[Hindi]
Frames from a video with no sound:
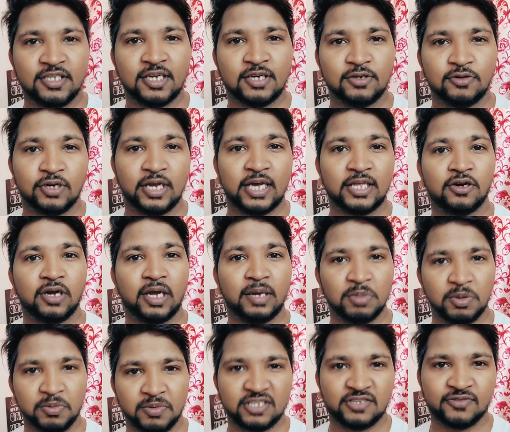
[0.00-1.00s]
इज अर्जुन यादव
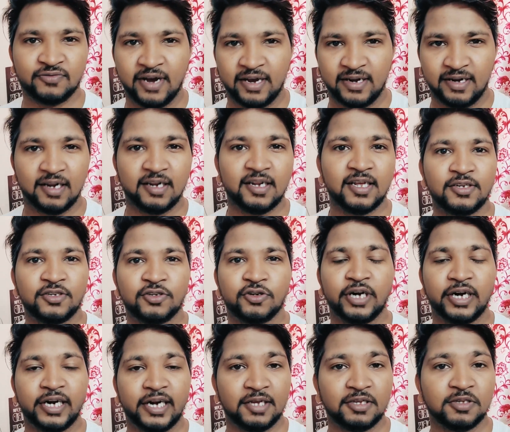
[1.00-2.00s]
एमबीबीएस फाइनल ईयर
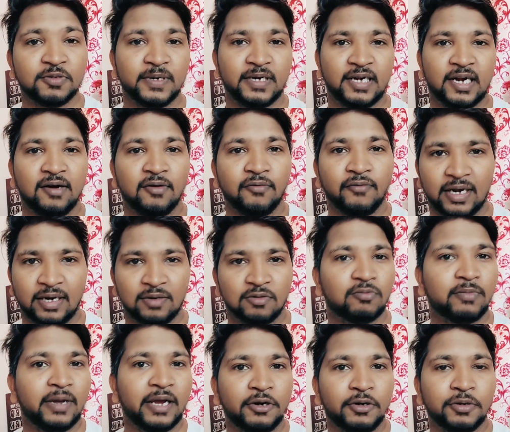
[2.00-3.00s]
स्टूडेंट एम्स पटना वेलकम टू
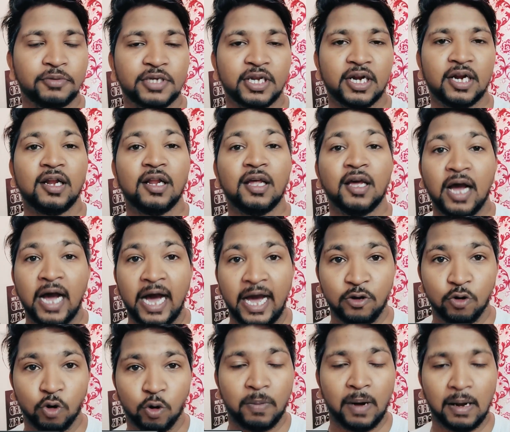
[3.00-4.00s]
माय यूट्यूब चैनल
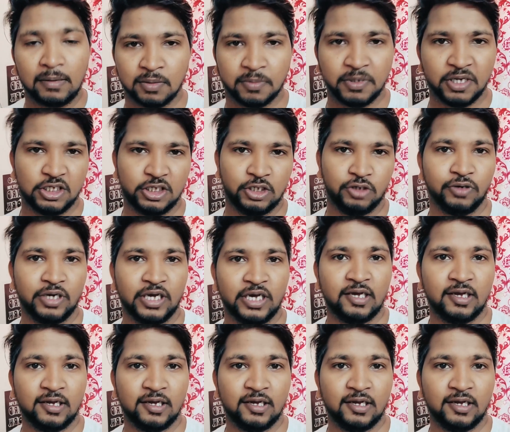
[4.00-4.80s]
आई होप आप सभी अच्छे होंगे